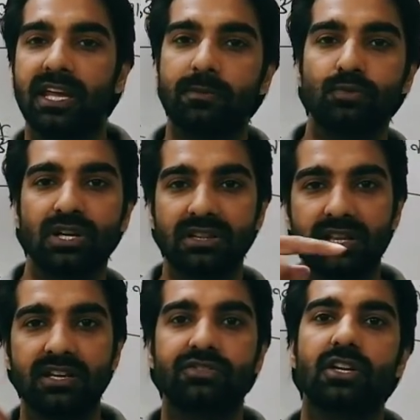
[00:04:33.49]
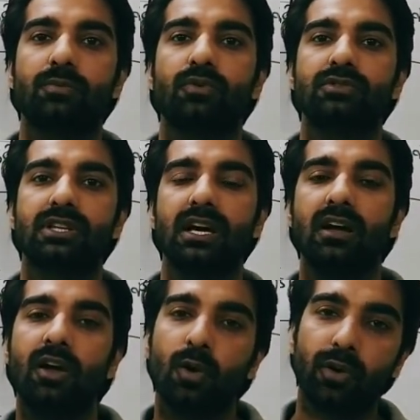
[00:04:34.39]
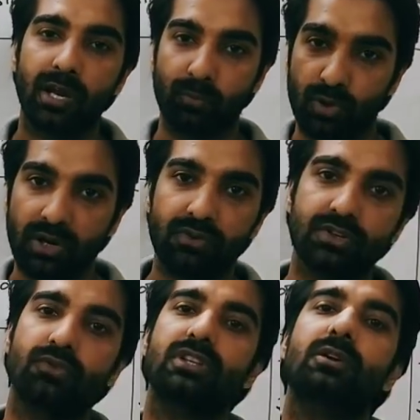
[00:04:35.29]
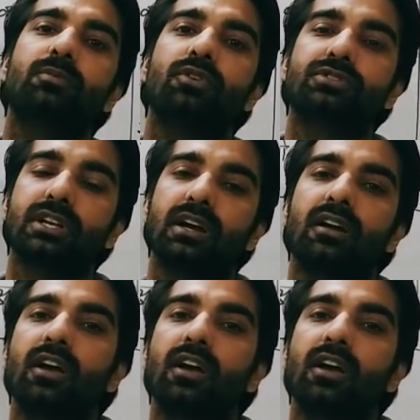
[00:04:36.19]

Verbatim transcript: एक पूरे देश तक पहुंच गया और एक पूरे विश्व तक पहुंच गया